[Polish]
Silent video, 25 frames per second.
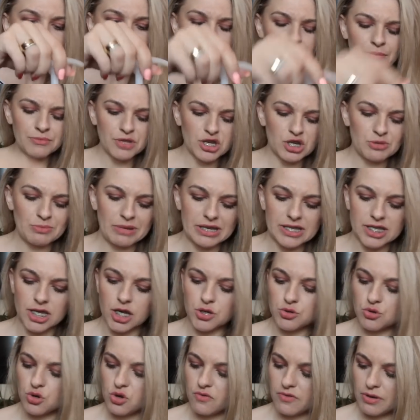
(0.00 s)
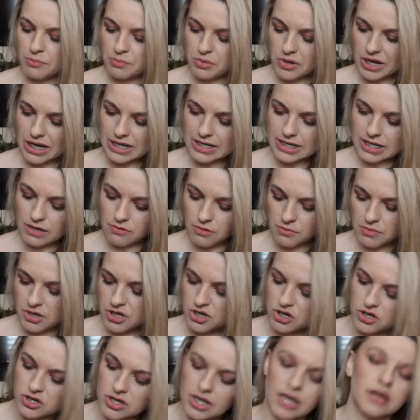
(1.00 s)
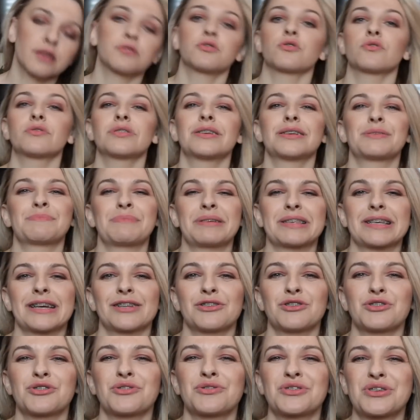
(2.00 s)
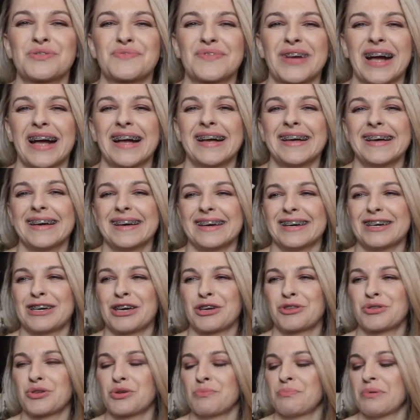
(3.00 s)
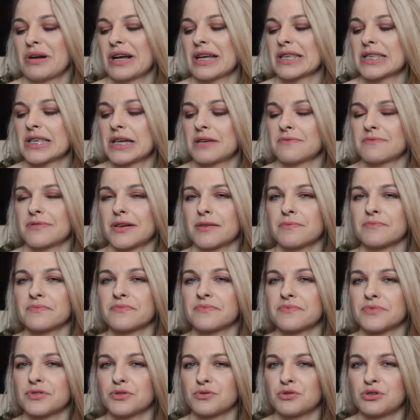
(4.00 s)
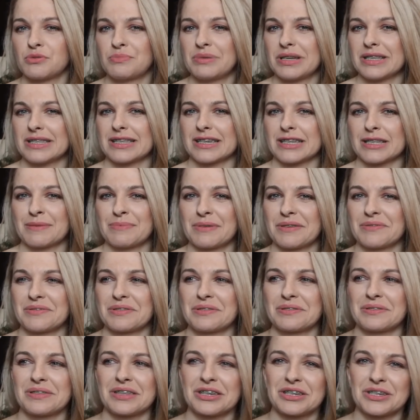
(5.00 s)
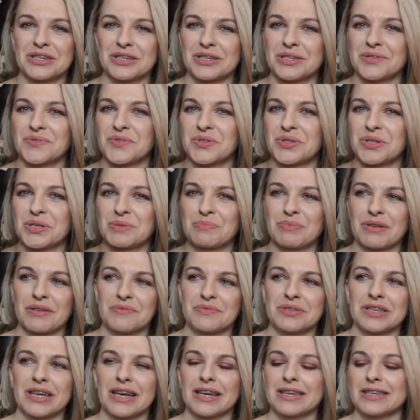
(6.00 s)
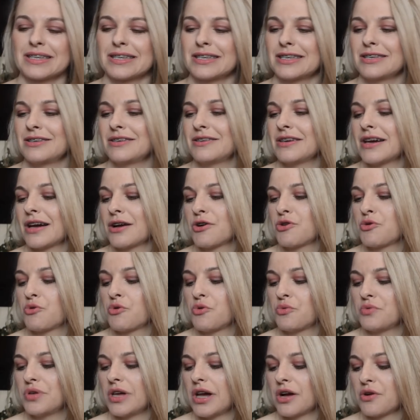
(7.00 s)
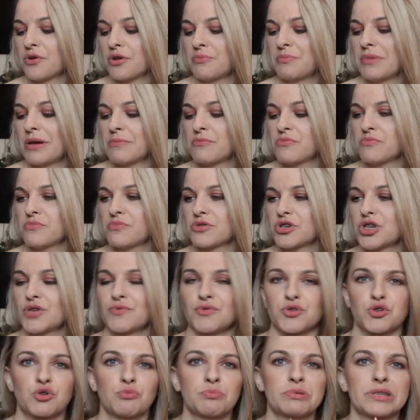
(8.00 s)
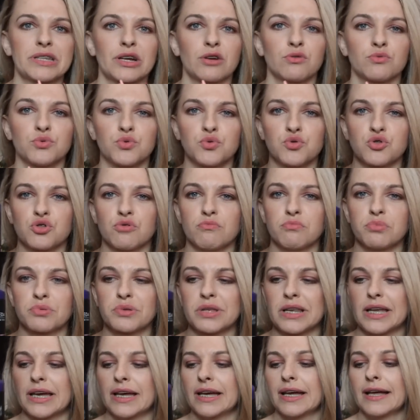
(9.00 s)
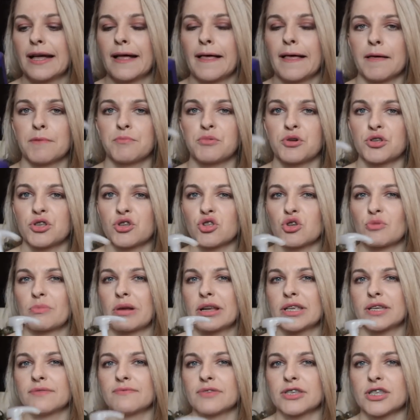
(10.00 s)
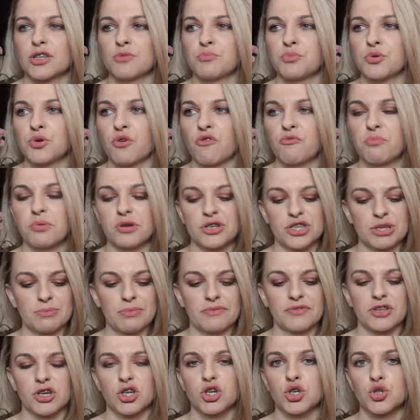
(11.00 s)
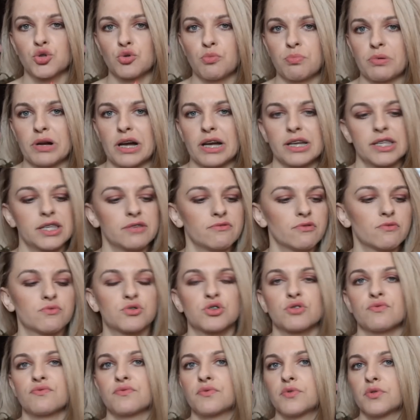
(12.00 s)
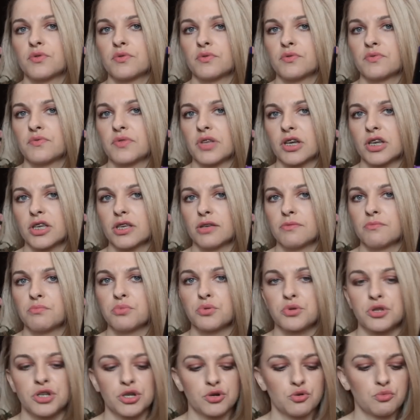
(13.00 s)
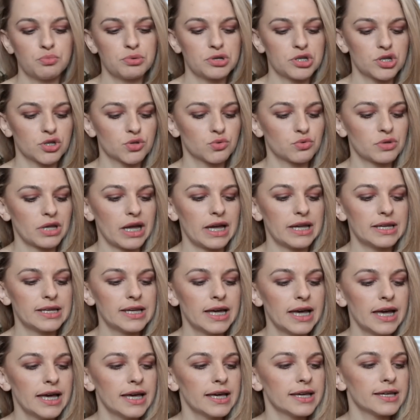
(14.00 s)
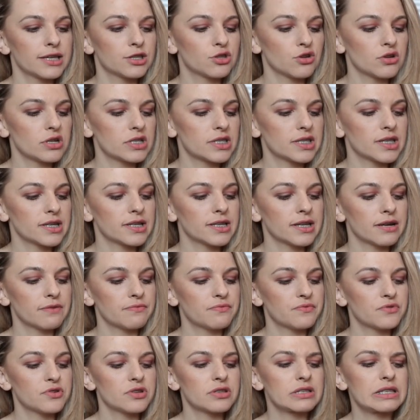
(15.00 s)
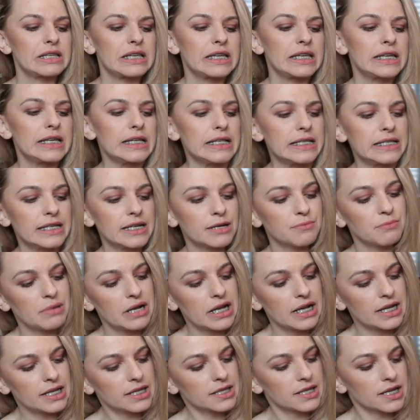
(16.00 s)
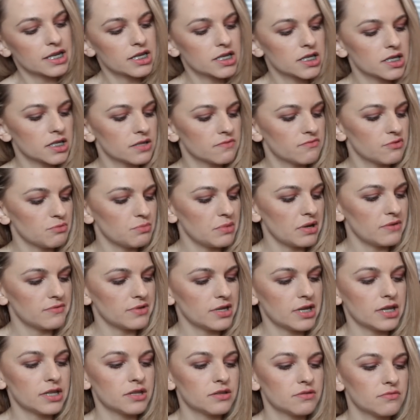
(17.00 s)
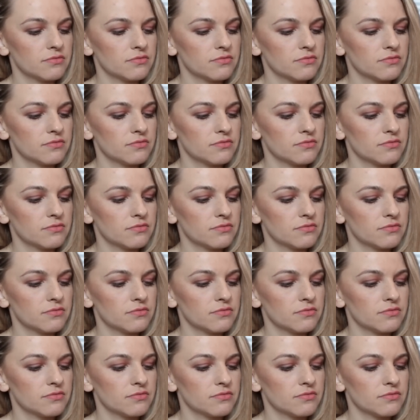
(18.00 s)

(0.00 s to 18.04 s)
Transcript: Mam też maskę, którą Wam pokazałam, a czy nie, to nie jest maska, to jest odżywka, e, którą pokazałam Wam w ulubieńcach, naprawdę też się świetnie sprawdza i ja, go, ja akurat miałam możliwość kupić taką dużą butlę, bo one normalnie występują w Polsce, bo w takich tubkach, nie wiem czy w, w takiej butli kupicie tutaj. I to jest seria Freeze Ease chyba, tak się wymawia,